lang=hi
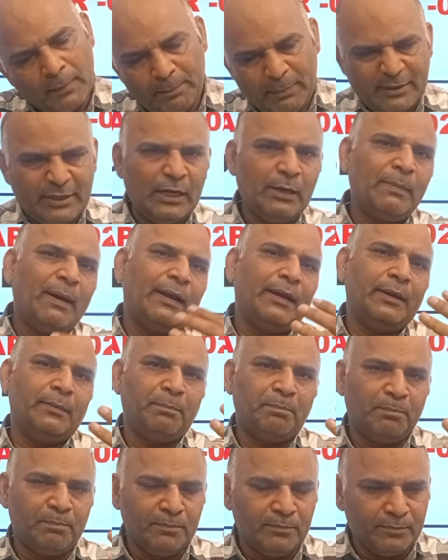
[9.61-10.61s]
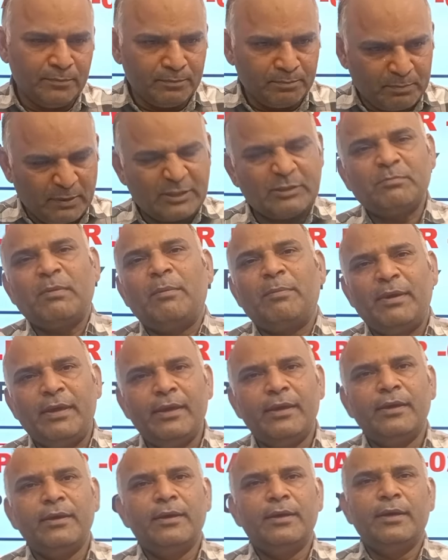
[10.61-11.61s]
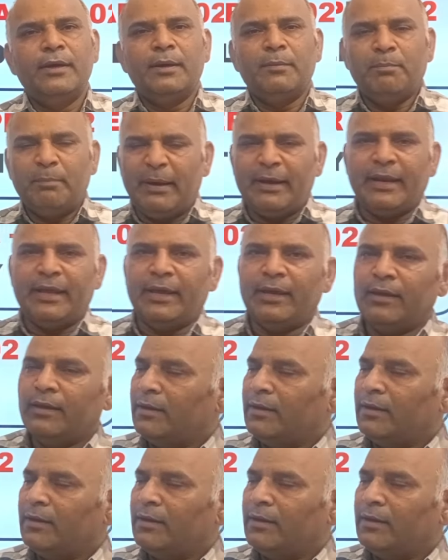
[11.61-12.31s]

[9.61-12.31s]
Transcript: पिछले बारे प्रश्न में भी मैंने